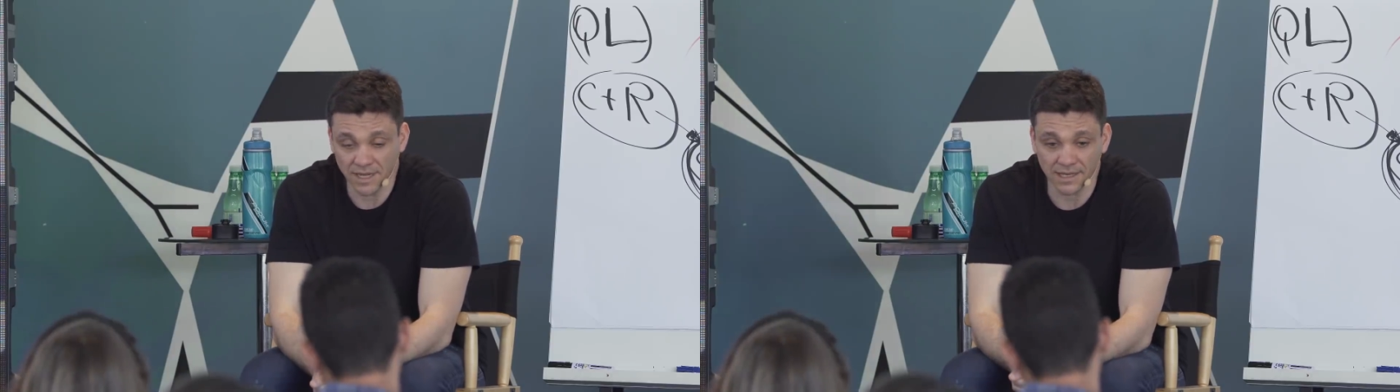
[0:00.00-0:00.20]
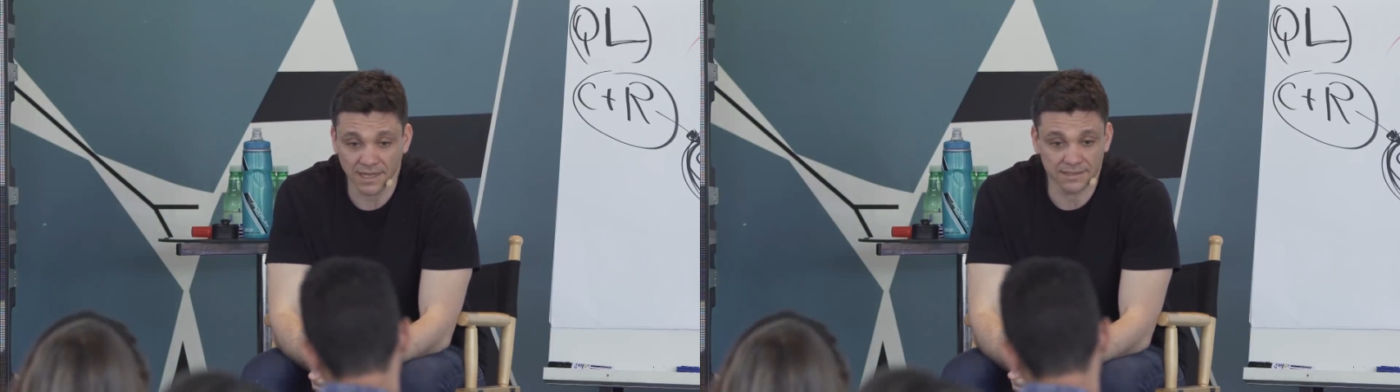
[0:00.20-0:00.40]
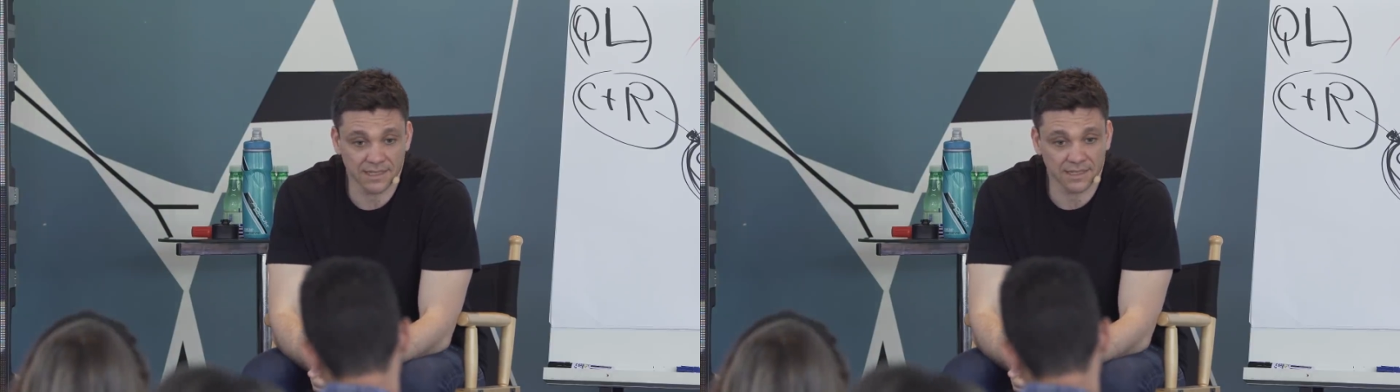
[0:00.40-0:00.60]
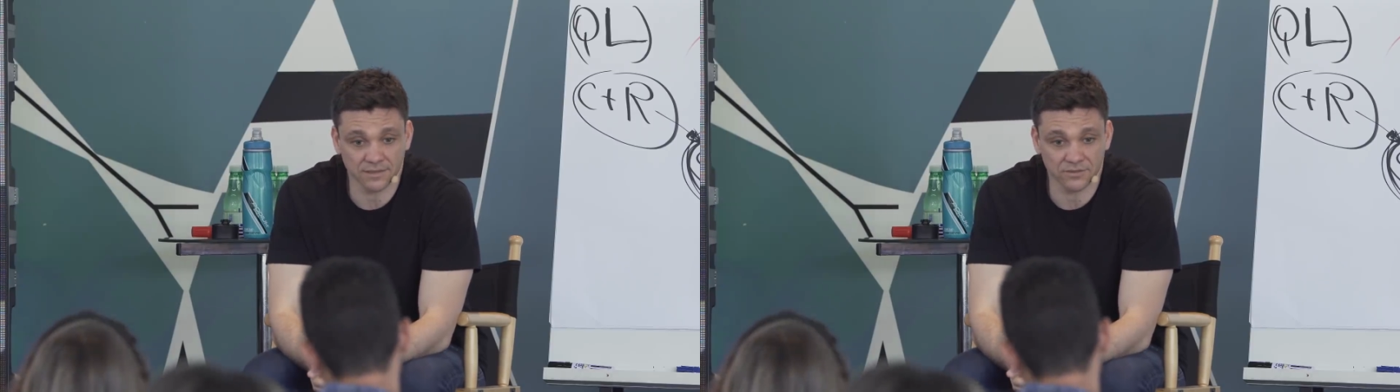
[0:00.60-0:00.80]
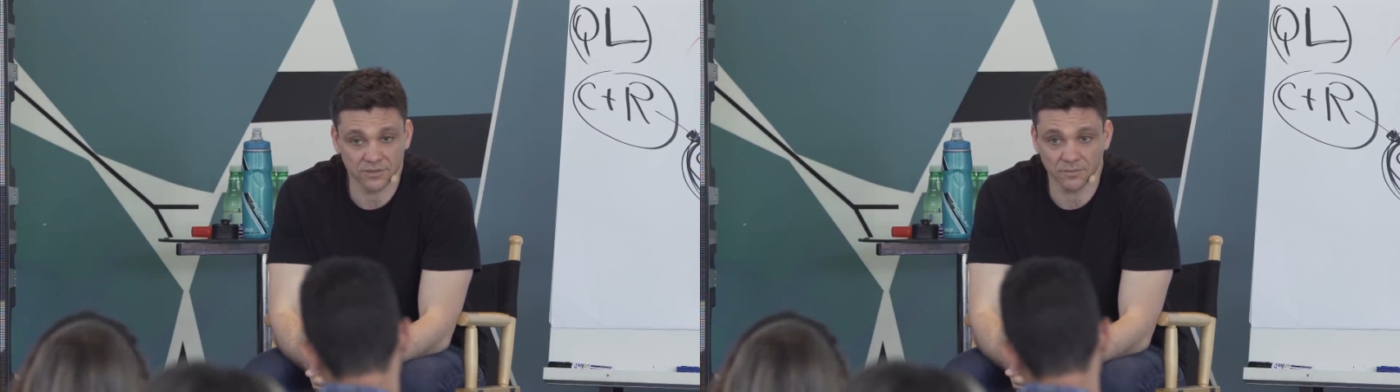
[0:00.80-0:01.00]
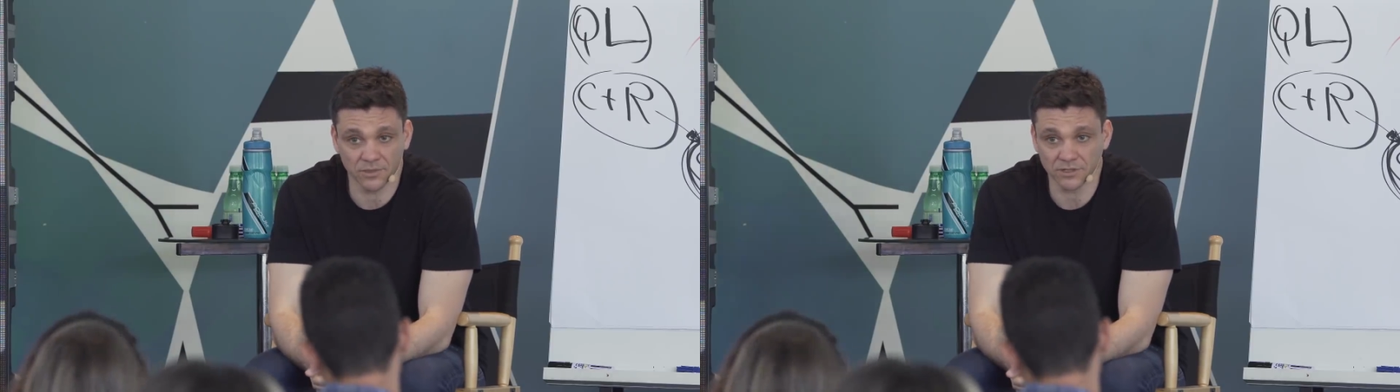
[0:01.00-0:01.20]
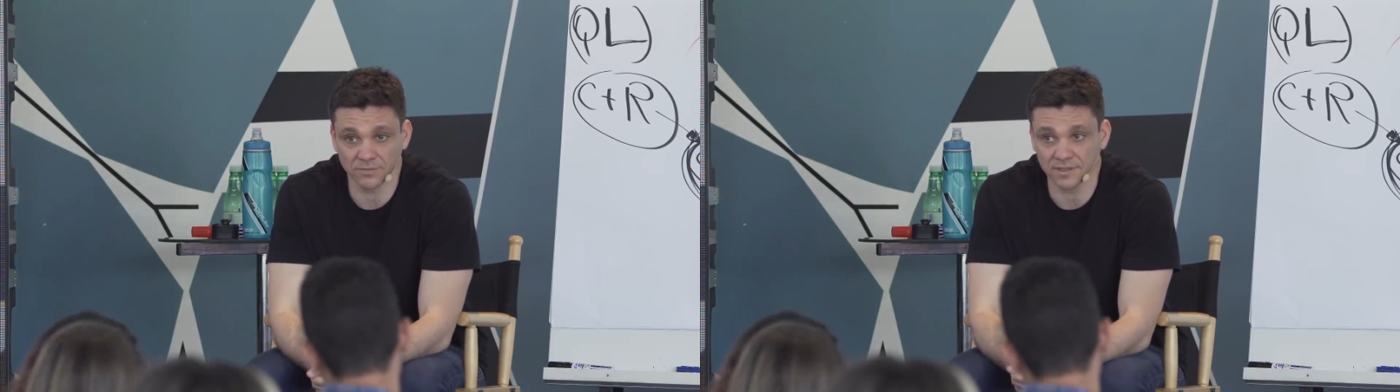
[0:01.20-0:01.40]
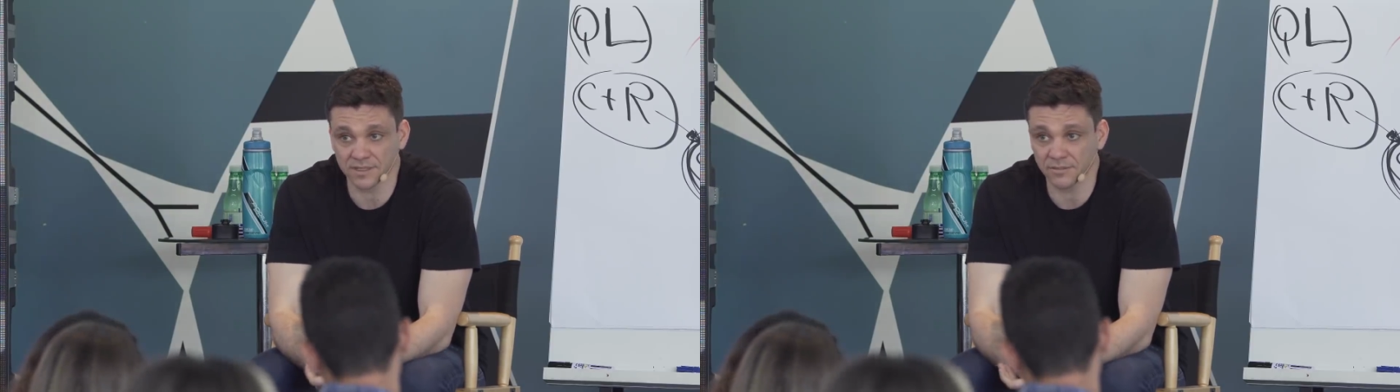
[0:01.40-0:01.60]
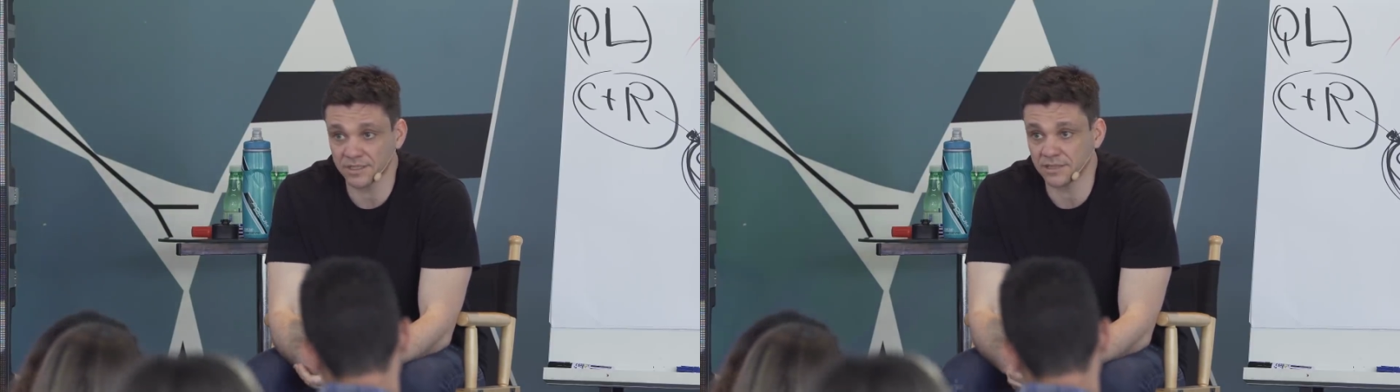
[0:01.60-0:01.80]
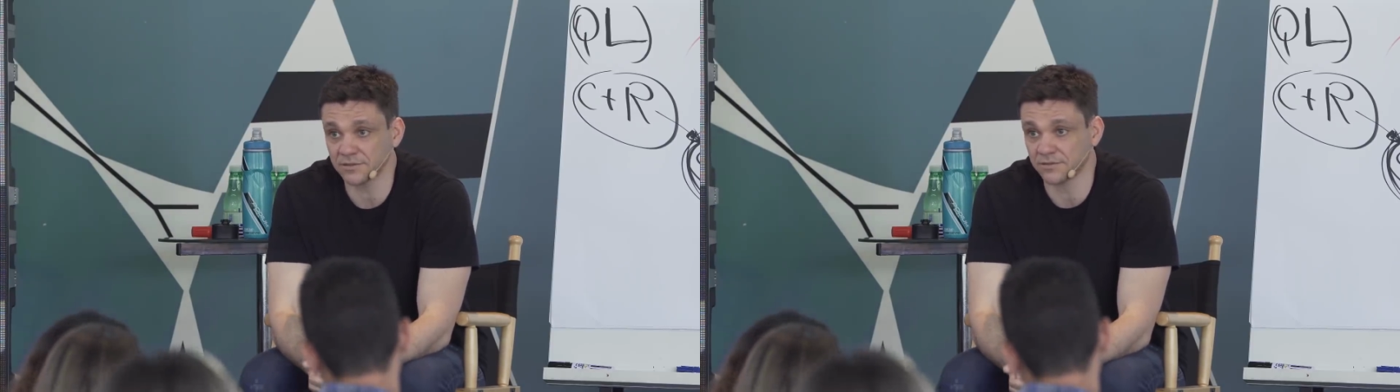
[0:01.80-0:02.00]
marcar a data do seu próximo
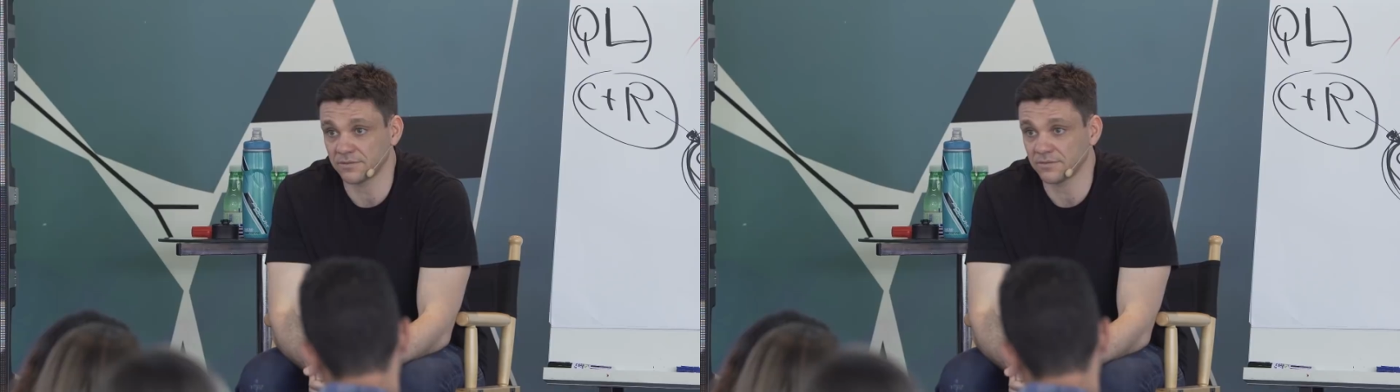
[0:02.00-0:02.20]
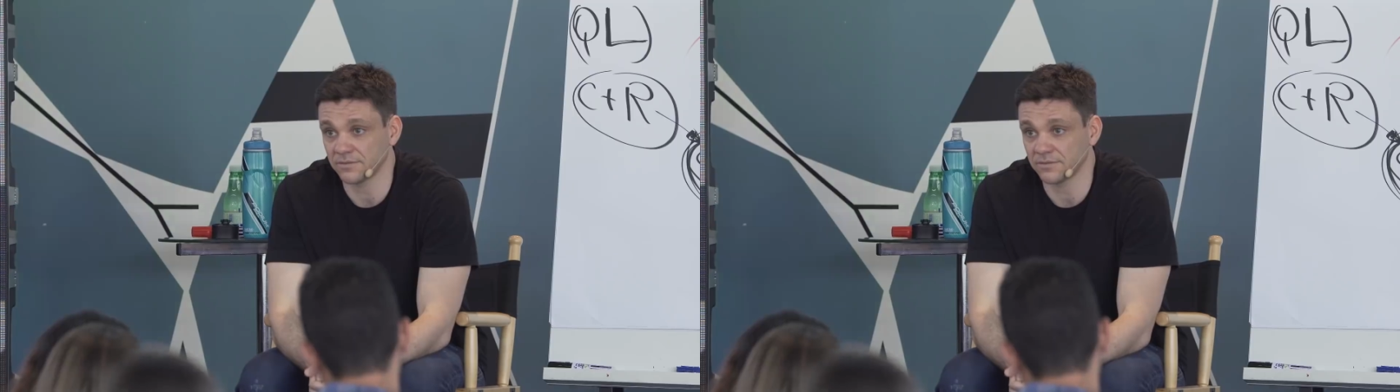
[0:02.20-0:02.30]
lançamento.